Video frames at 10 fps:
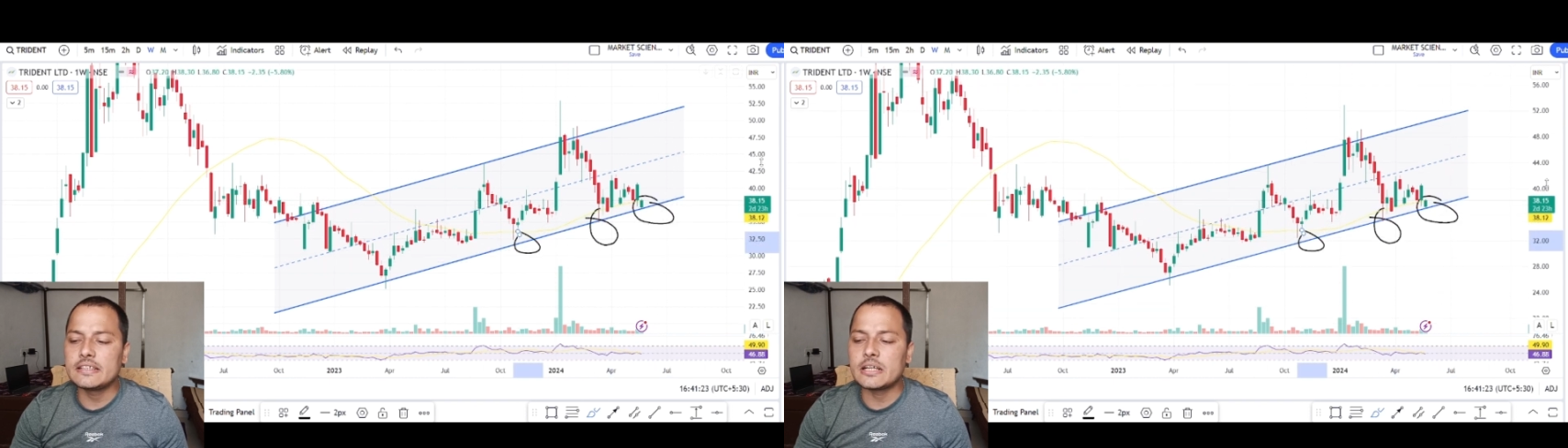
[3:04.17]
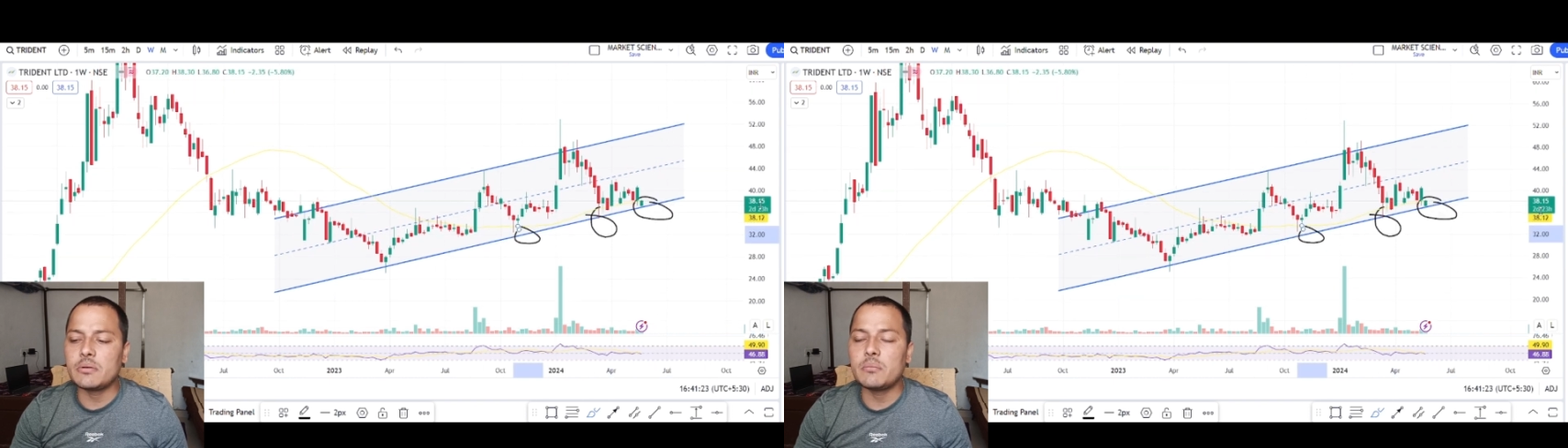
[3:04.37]

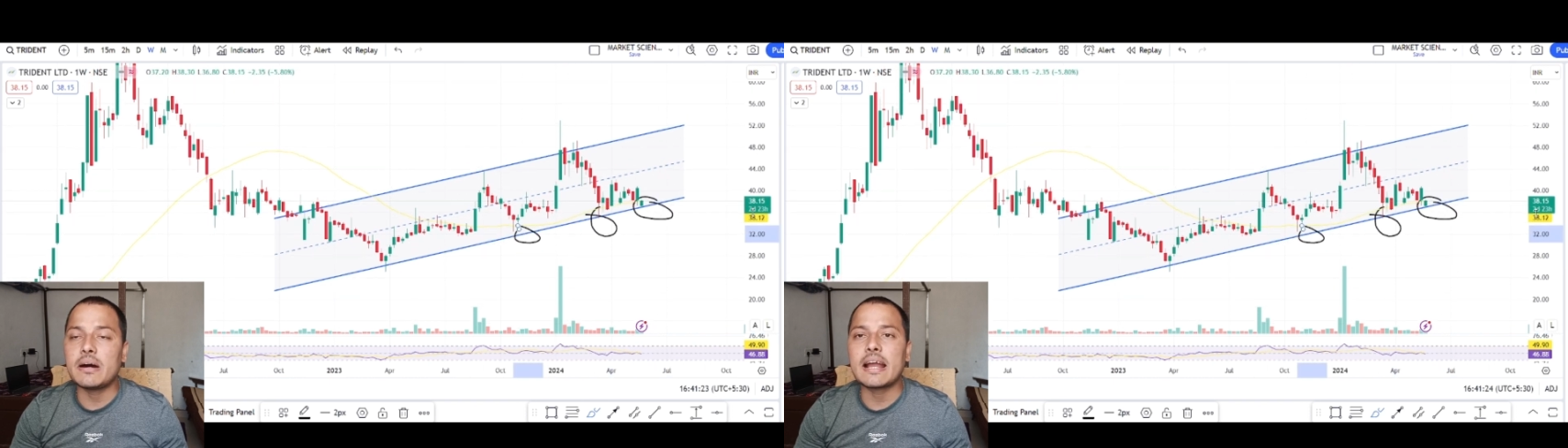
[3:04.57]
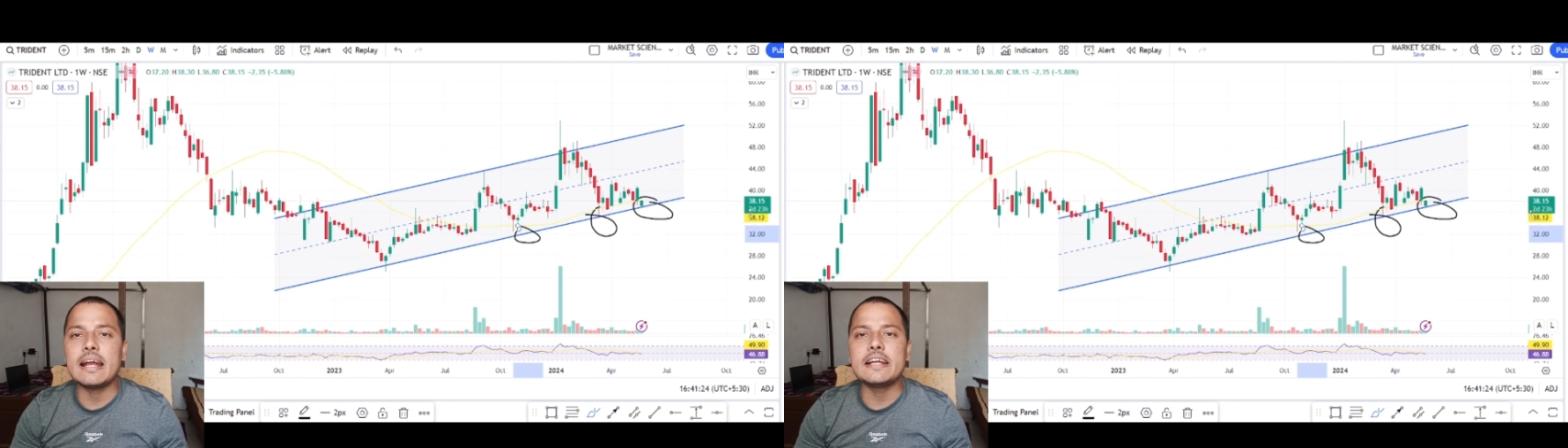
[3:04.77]
जब
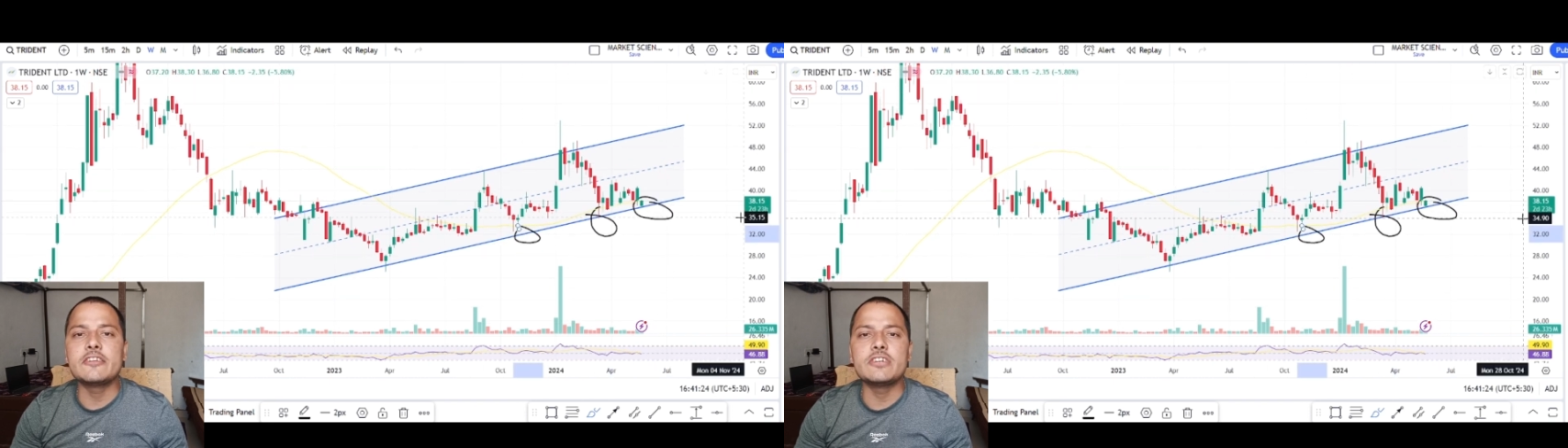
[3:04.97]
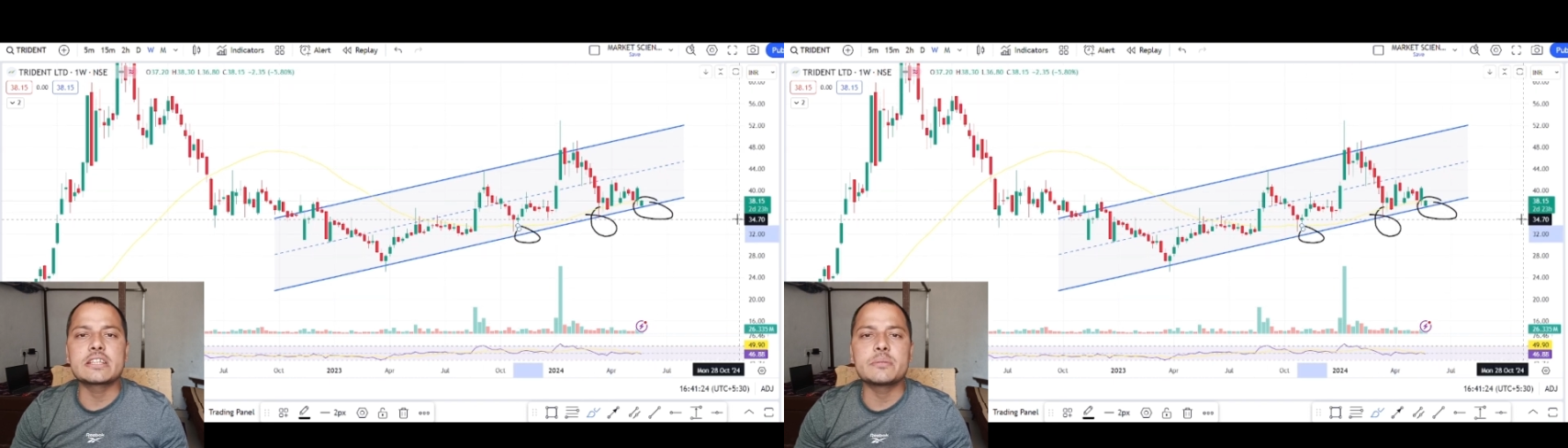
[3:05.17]
हमारा
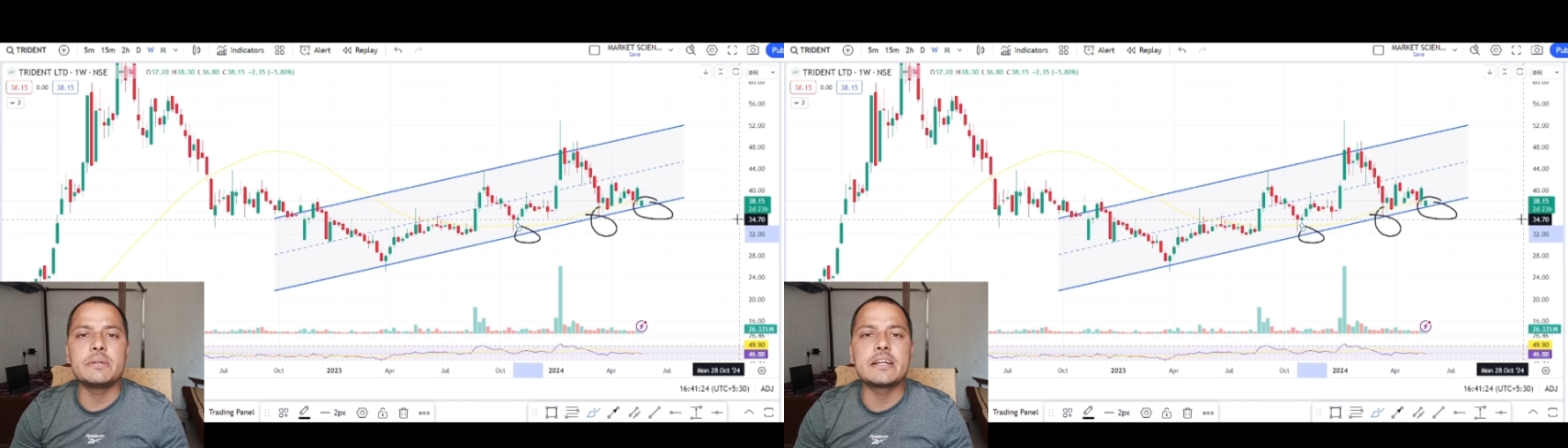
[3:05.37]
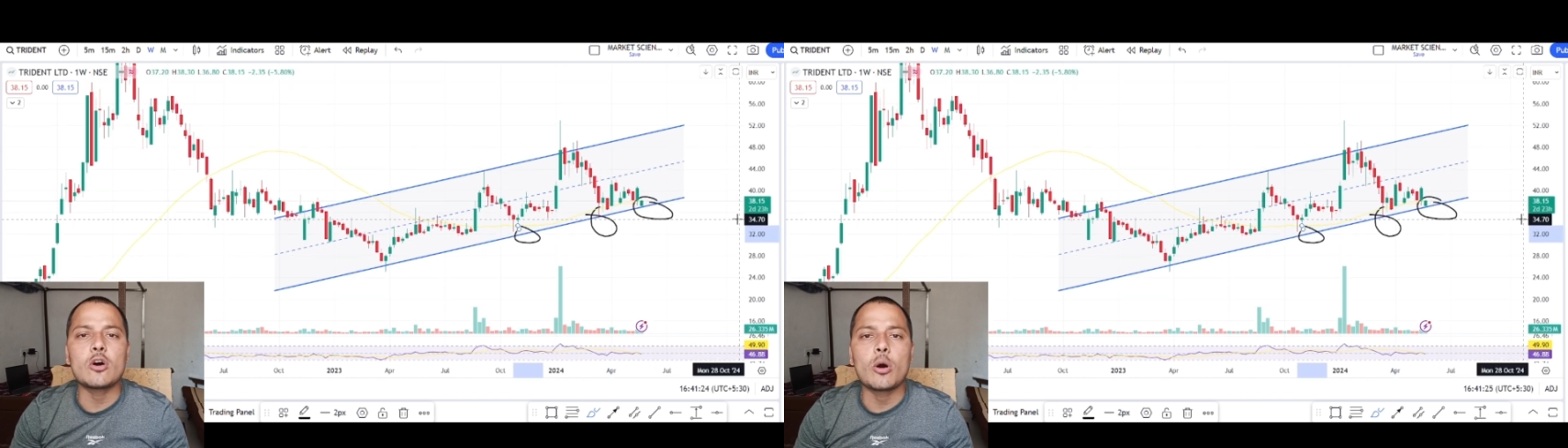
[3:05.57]

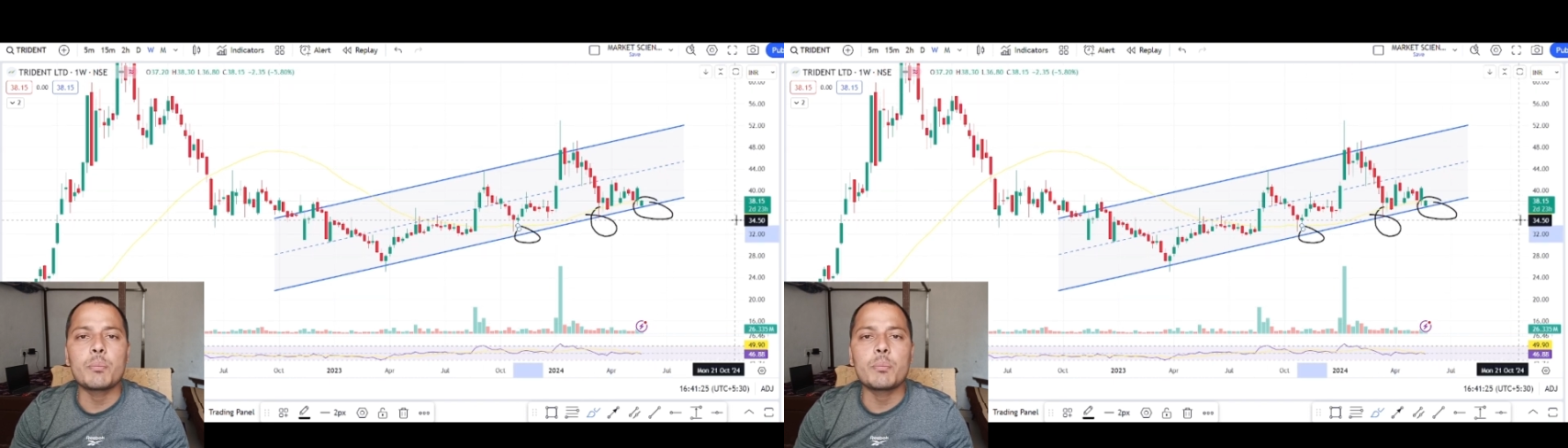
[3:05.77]
इन्वेस्टमेंट